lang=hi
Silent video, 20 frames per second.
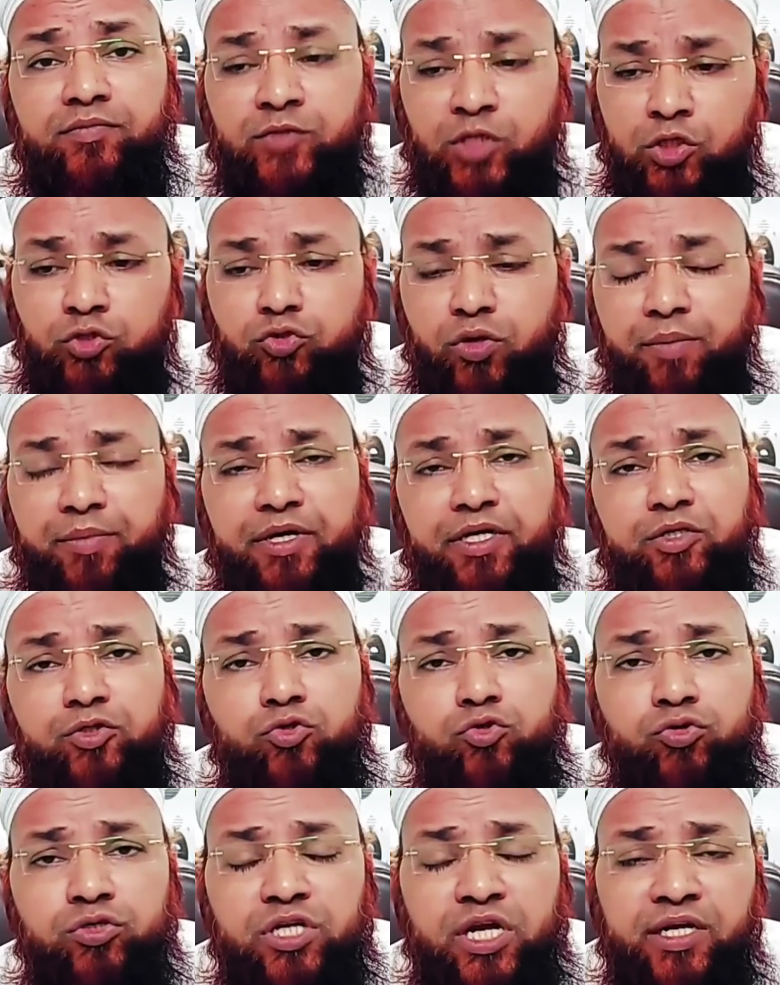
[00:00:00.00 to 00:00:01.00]
ये जो हमारी
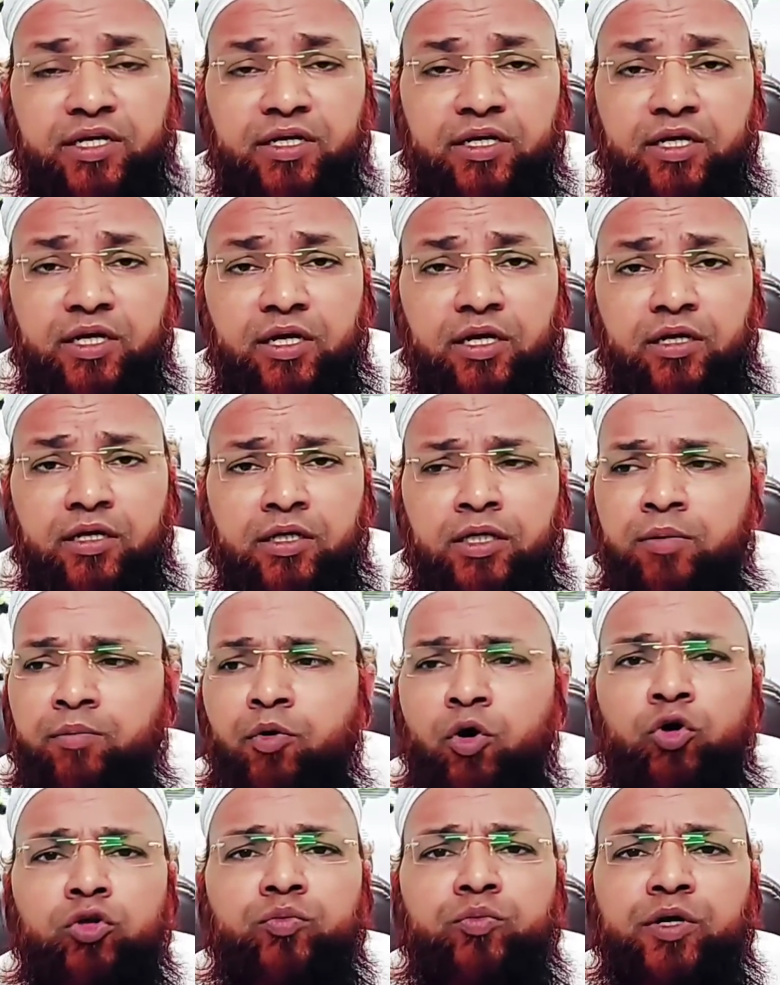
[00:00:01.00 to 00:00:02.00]
सोसाइटी है ये
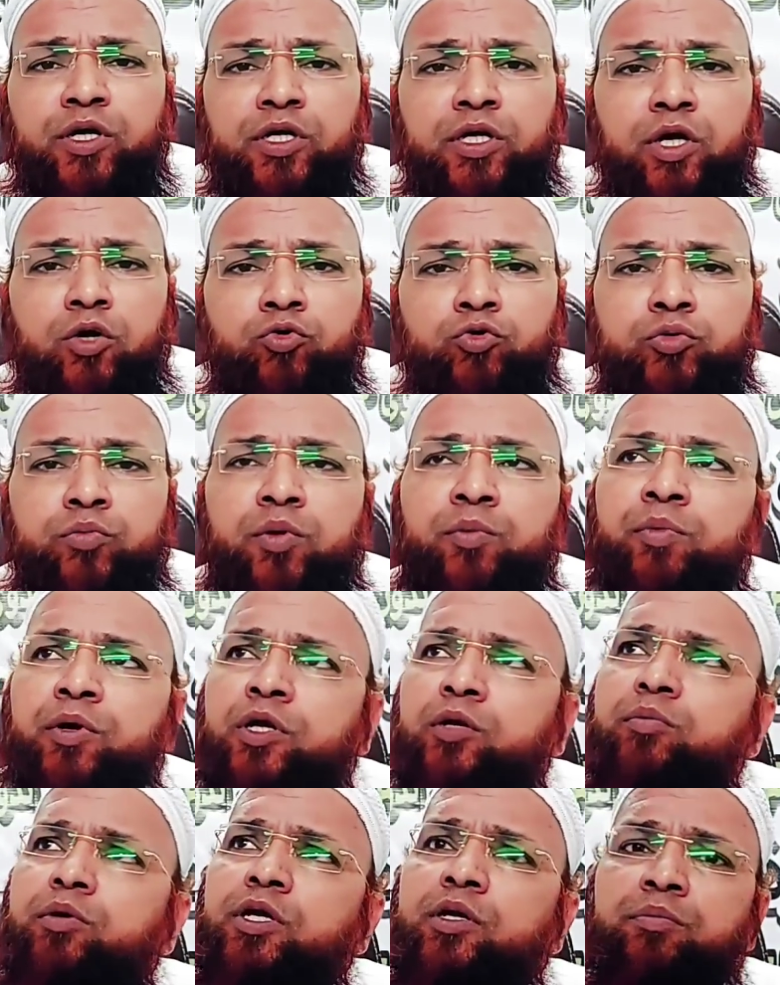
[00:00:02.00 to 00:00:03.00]
बहुत बड़ी है उसमें
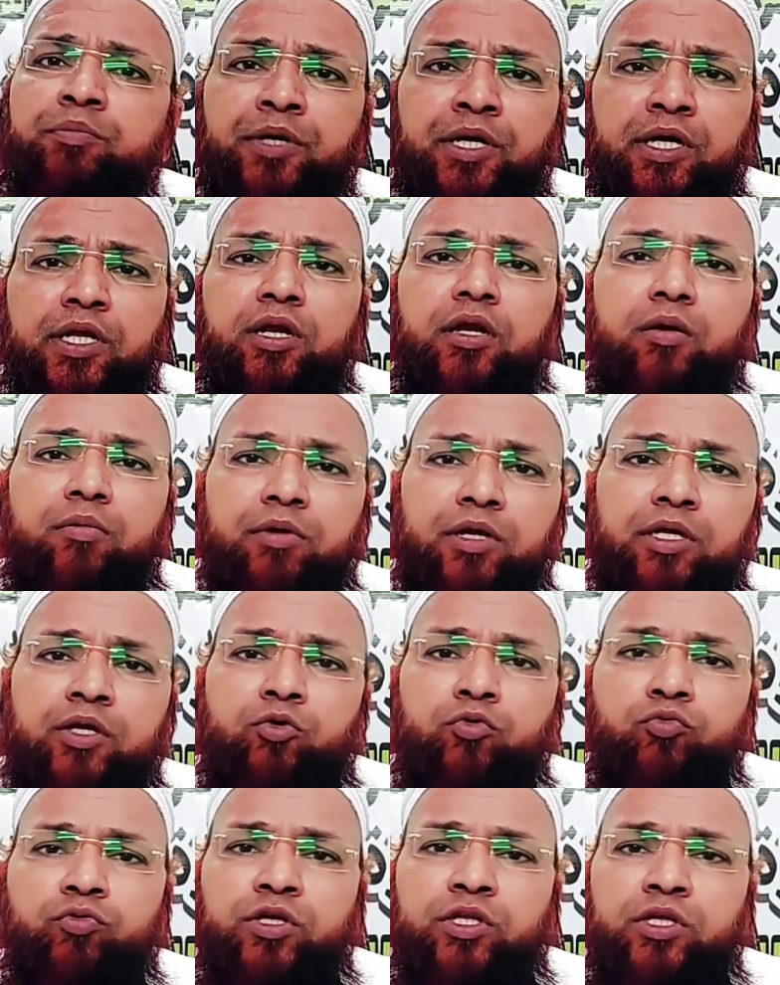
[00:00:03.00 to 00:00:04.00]
बड़ी बड़ी बिल्डिंगें बनी
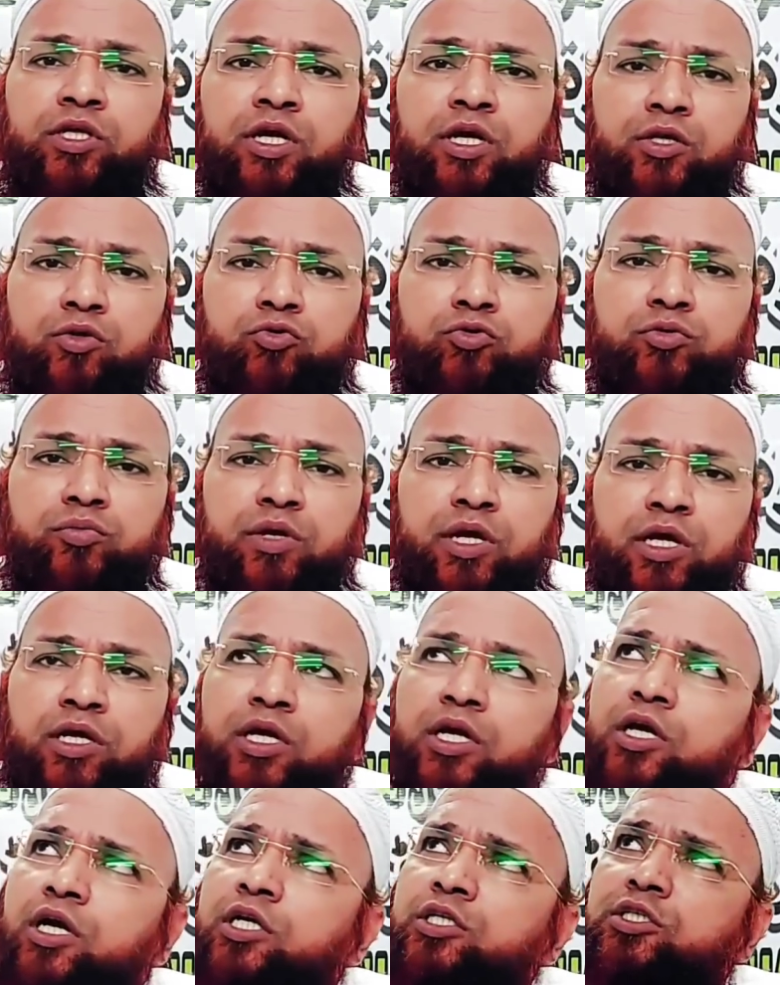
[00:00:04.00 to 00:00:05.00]
हुई थी यानी उसमें एक
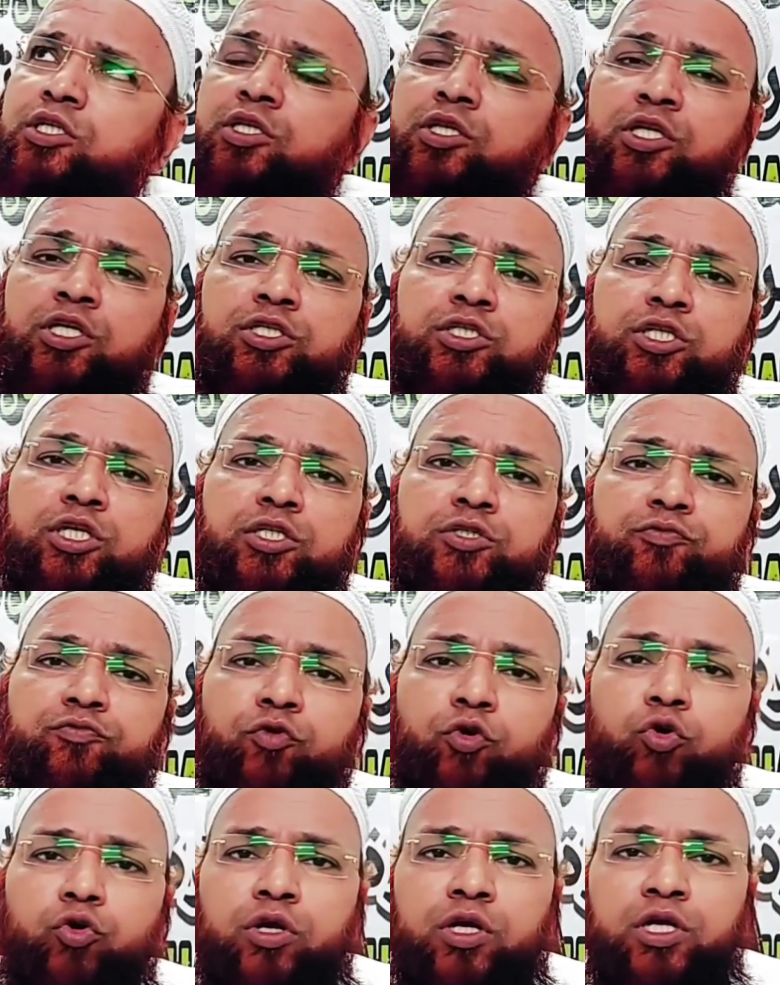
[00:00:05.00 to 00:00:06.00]
एक ऐसी तीस तीस
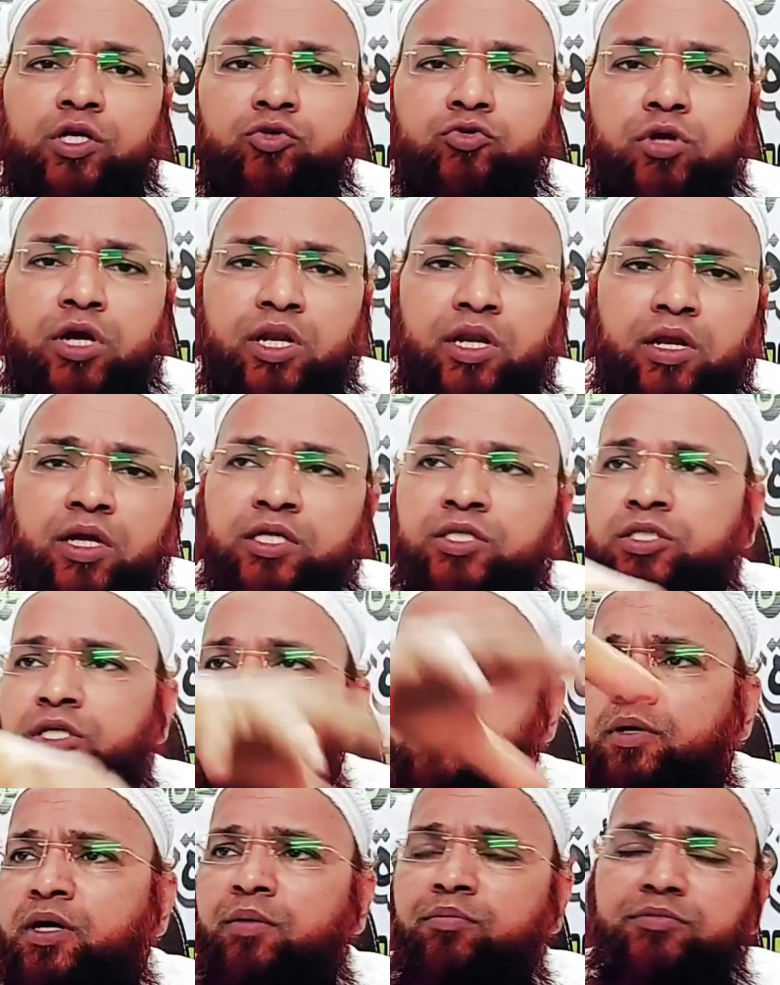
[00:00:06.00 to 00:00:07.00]
फ्लोर की जो है ना
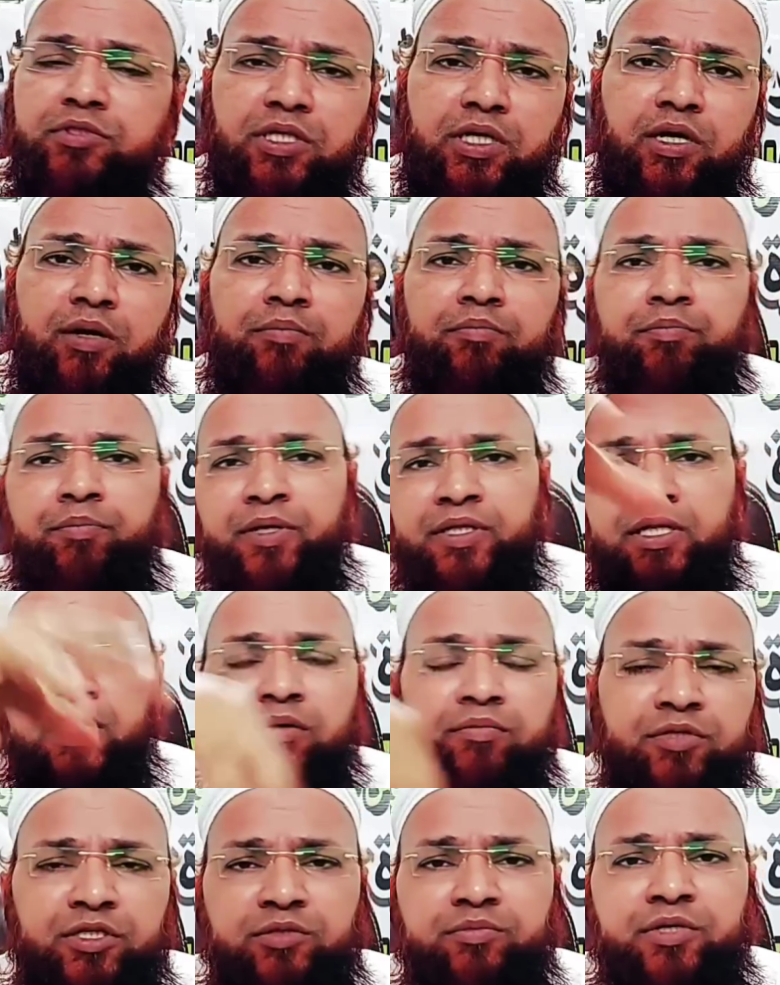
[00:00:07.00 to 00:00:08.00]
ऐसी कम से कम
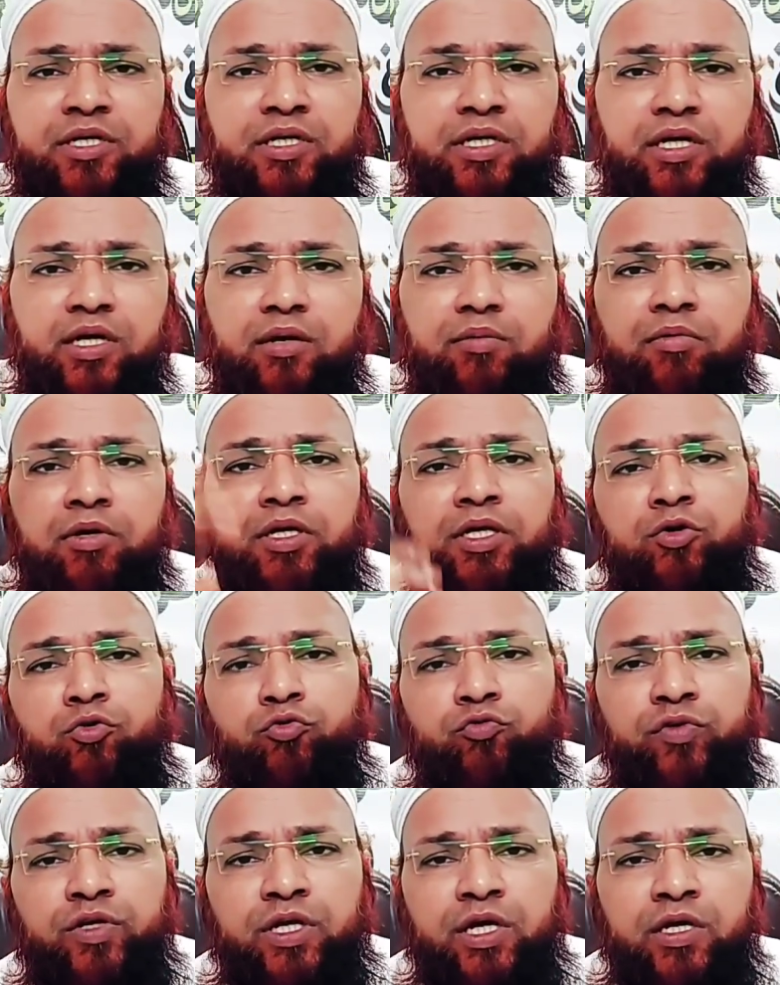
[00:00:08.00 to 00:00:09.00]
पंद्रह बीस बिल्डिंगें बनी
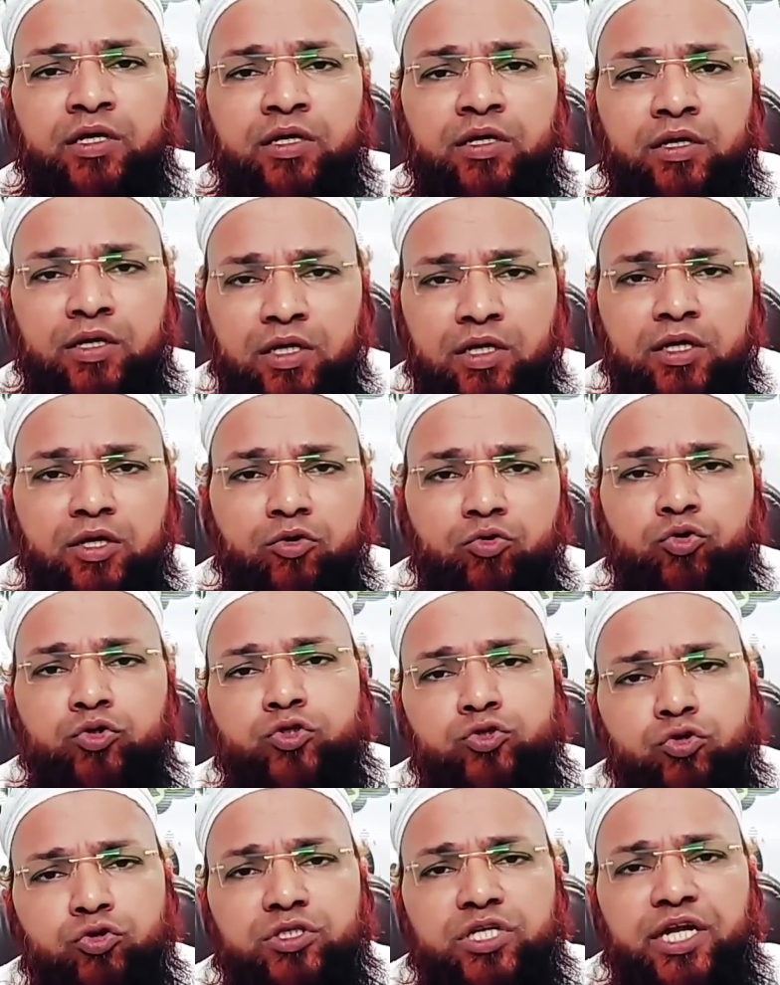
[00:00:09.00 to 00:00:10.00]
हुई है
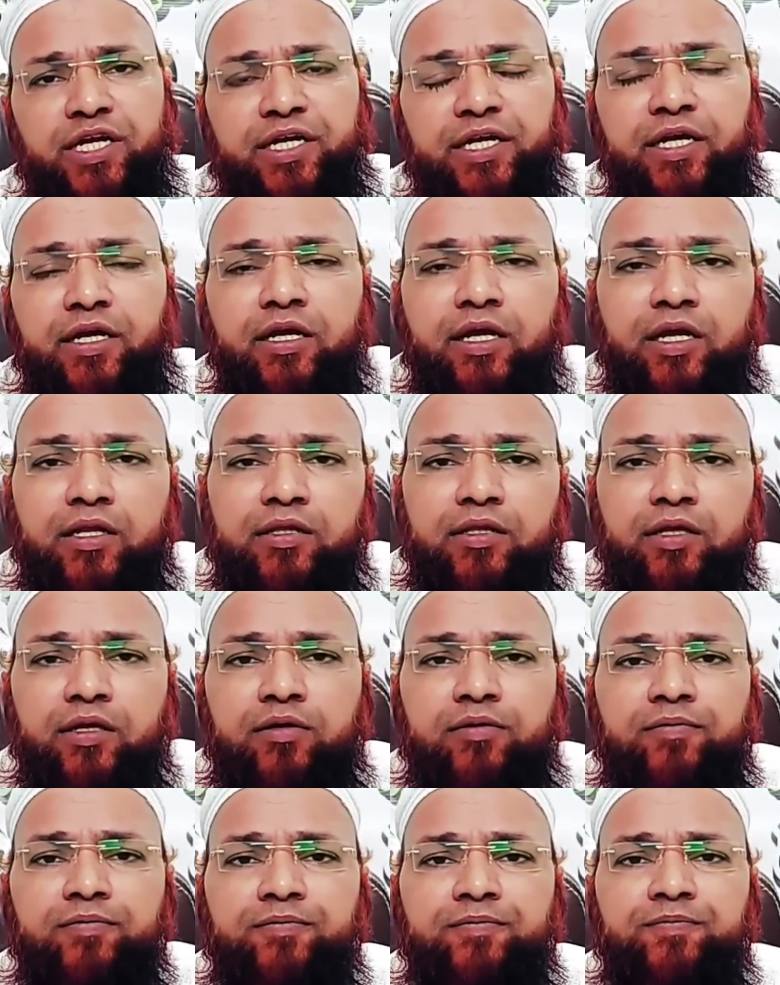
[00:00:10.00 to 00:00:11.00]
उस सोसाइटी के अंदर